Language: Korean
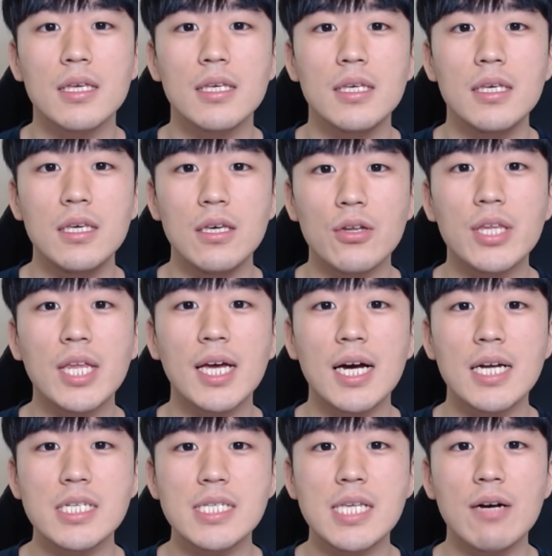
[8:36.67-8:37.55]
이
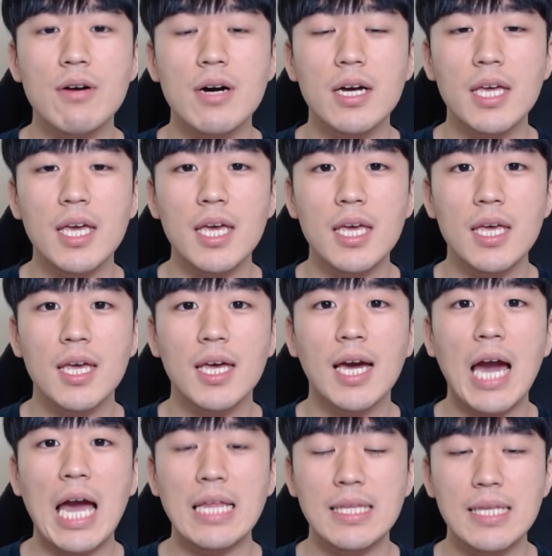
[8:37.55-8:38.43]
여태까지 상황의
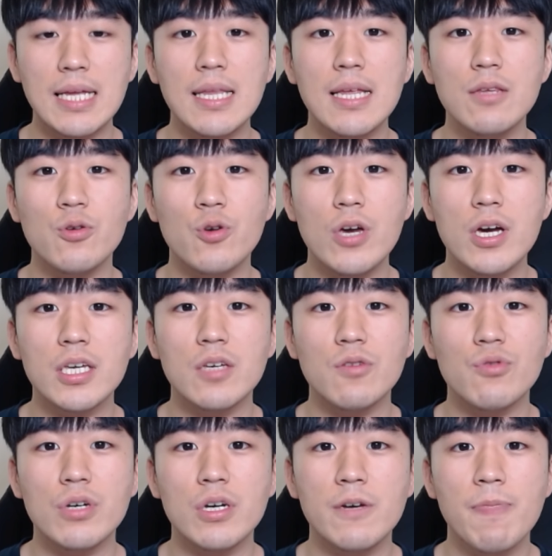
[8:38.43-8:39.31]
간단한
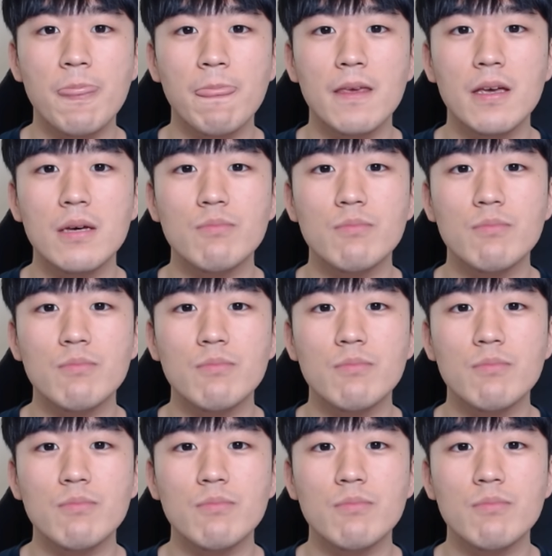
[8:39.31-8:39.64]
요약이고요.